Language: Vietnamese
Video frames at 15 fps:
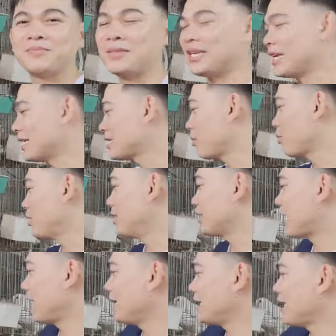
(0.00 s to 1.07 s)
Thì đây cho mọi người
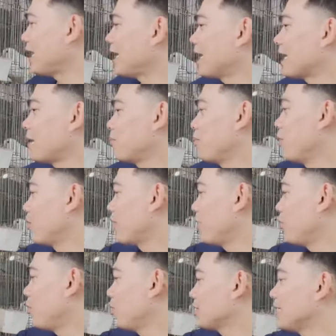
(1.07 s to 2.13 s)
thấy là, là cặp bồ
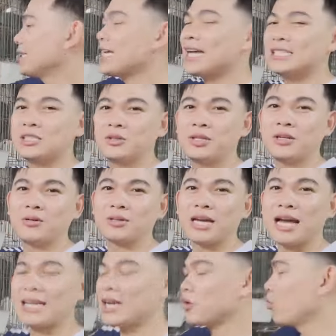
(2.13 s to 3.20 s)
câu Titan siêu thịt của
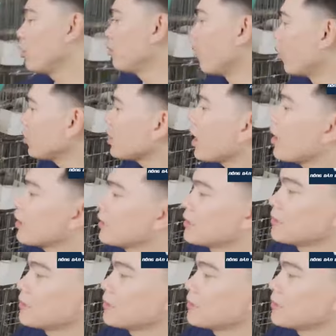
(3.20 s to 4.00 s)
Thái đang nuôi bốn con,